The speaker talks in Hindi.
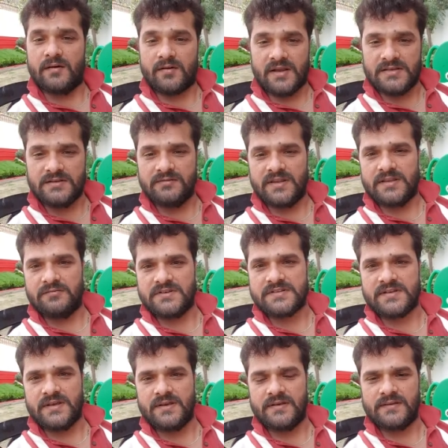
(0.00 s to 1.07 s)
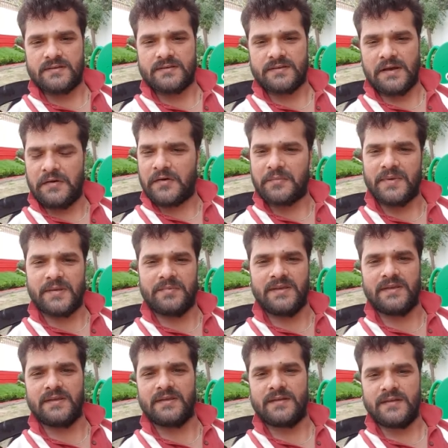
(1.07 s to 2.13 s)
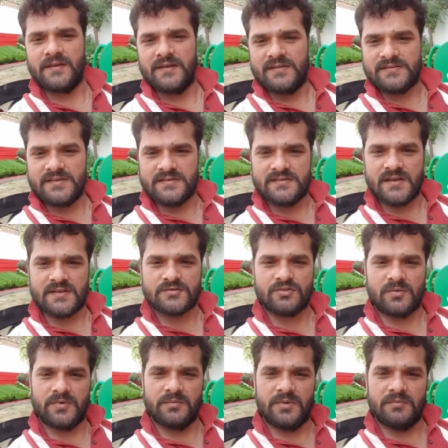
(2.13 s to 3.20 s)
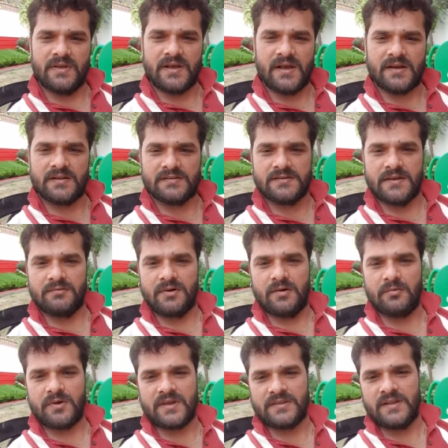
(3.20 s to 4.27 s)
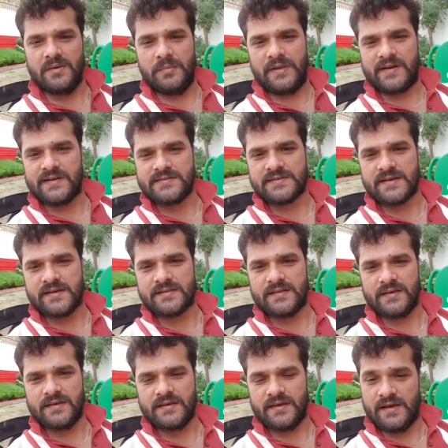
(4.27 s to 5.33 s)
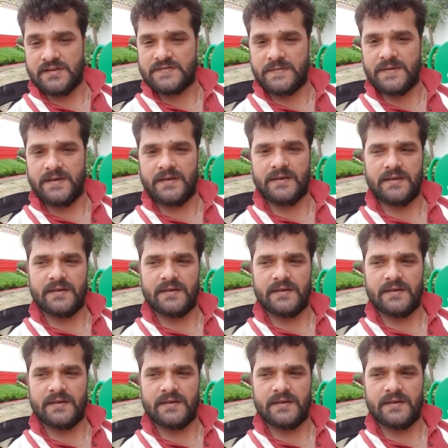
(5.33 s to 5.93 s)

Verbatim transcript: और आजीवा दिवस है और मैं भी जिस तरह स्वामी विवेकानंद जी युवाओं के दिल पर राज करते हैं आज भी